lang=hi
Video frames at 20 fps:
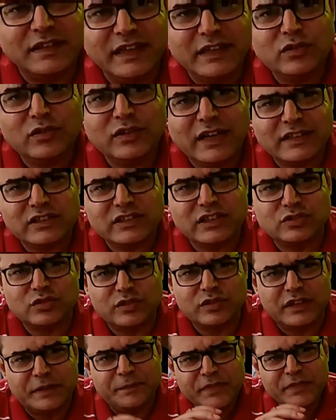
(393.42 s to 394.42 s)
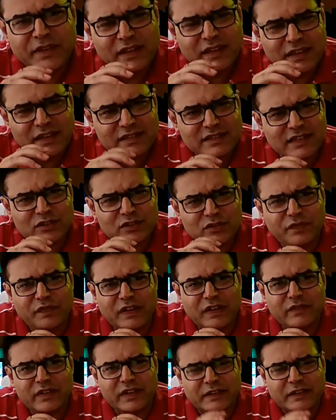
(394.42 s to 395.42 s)
ये जो राज कचोरी है इसका जो
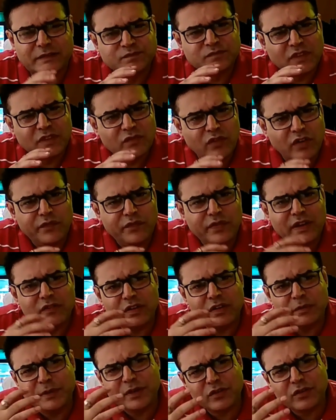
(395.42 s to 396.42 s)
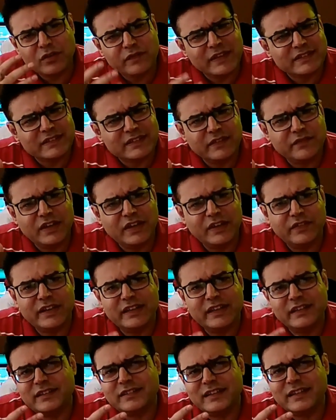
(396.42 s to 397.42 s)
फ्लेवर है वो फ्लेवर बिल्कुल वैसा ही फ्लेवर
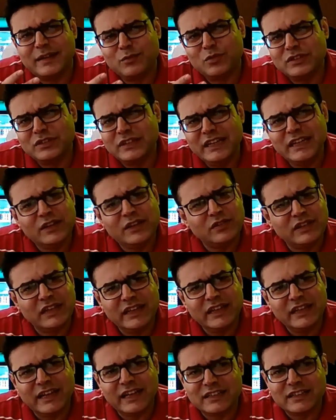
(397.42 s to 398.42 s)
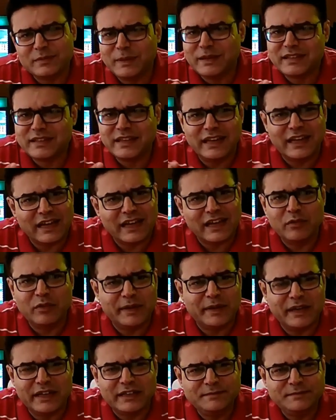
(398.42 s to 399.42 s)
है जैसे आपको दिल्ली और दिल्ली के आसपास के इलाके में
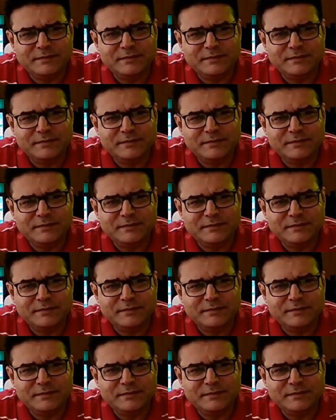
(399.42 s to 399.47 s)
मिलेगा